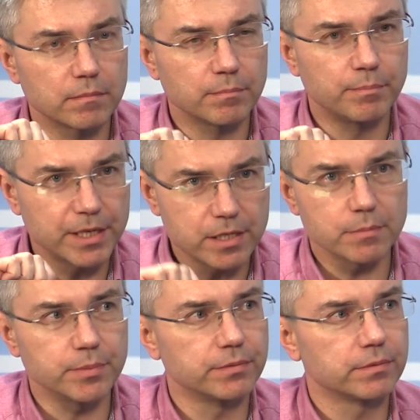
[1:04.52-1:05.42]

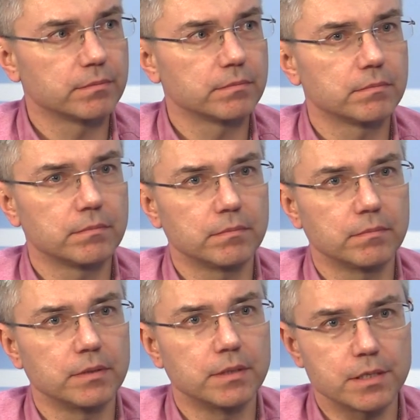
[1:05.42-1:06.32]
принципов
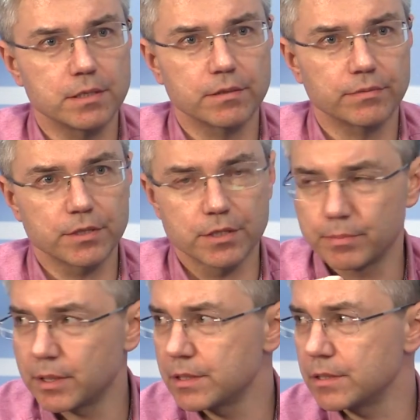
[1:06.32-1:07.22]
и тезисов нашей
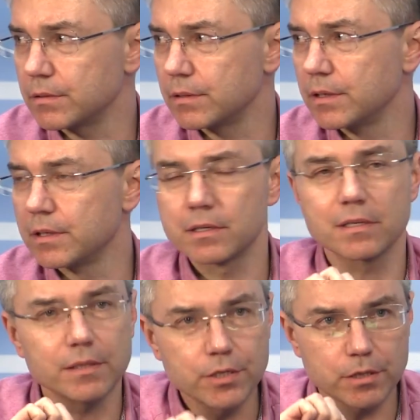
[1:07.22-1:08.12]
партии –
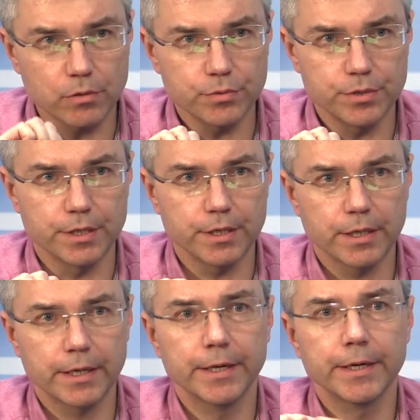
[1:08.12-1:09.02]
слышать людей.
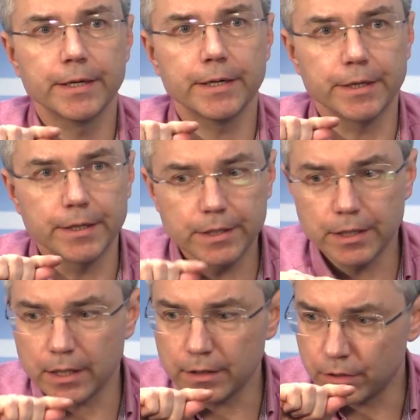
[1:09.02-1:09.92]
Это
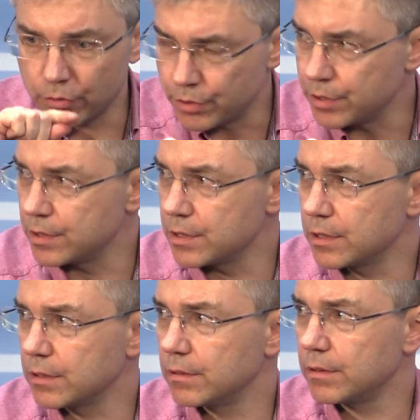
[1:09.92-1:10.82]

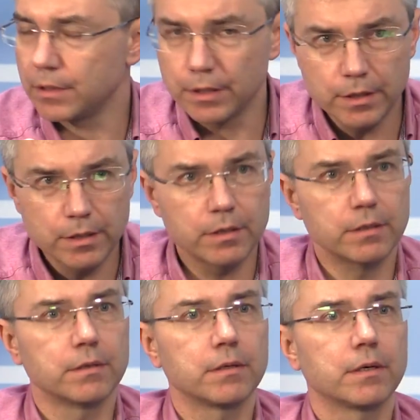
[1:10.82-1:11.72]
относится и к
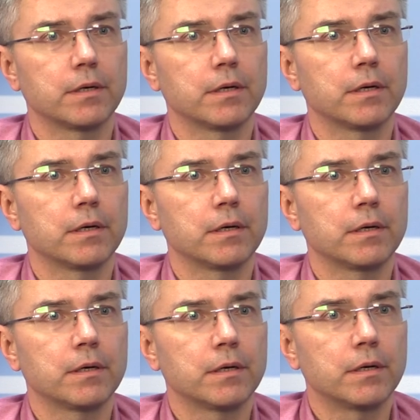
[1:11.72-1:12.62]

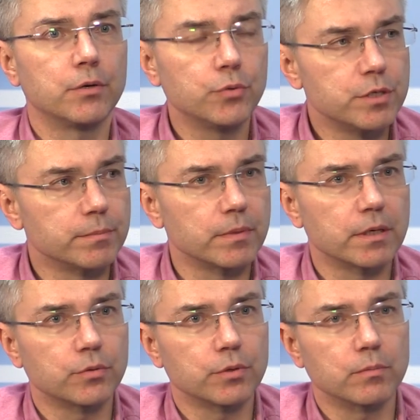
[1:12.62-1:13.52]
людям,
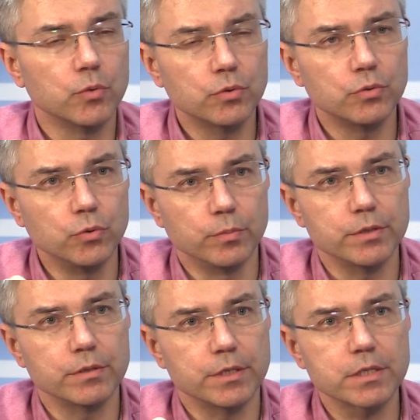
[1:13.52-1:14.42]
которые могут
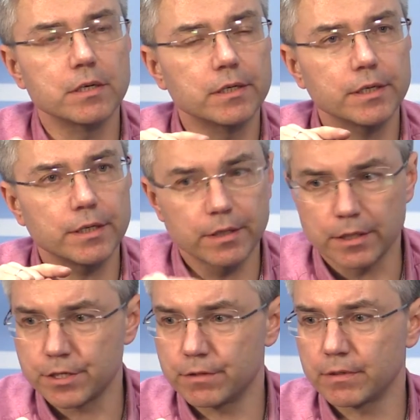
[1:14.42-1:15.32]
думать несколько
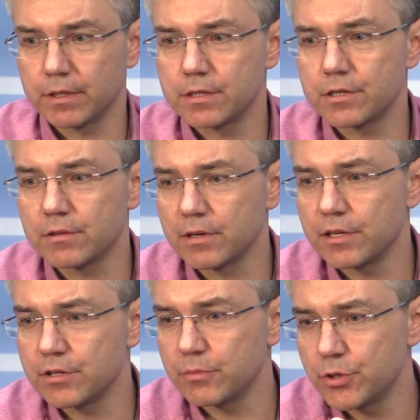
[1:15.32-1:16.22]
иначе. В конечном,
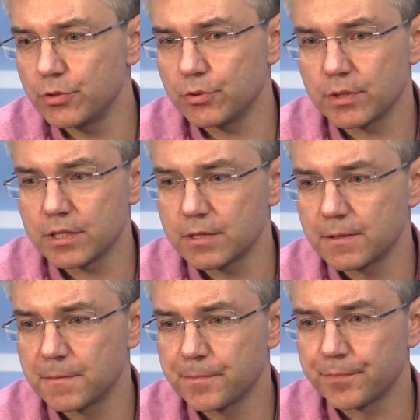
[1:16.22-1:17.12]
конечном счете у нас
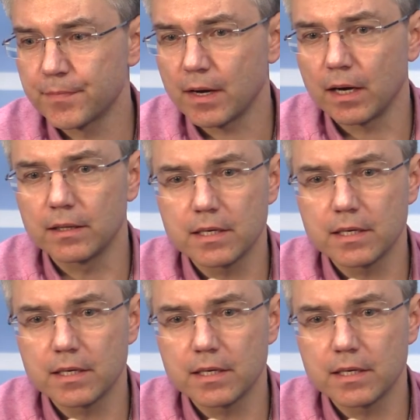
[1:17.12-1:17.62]
одна